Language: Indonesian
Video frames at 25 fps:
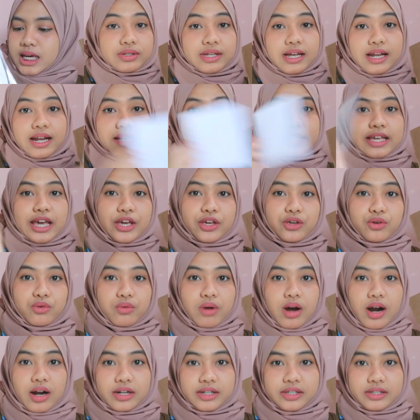terus ada thank
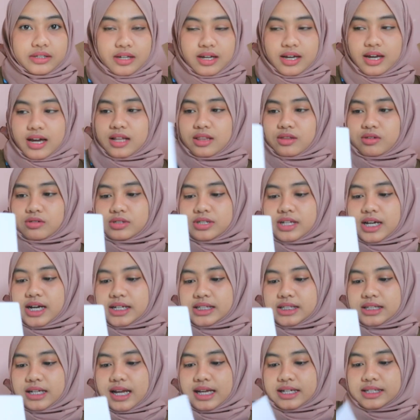you cardnya terus dia
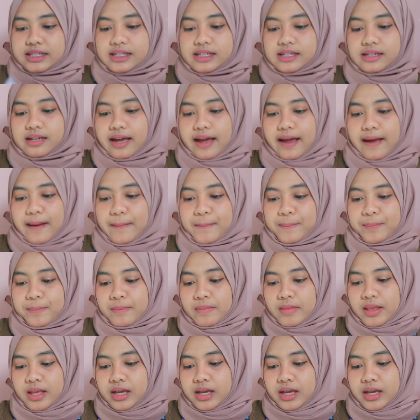ngejelasin kayak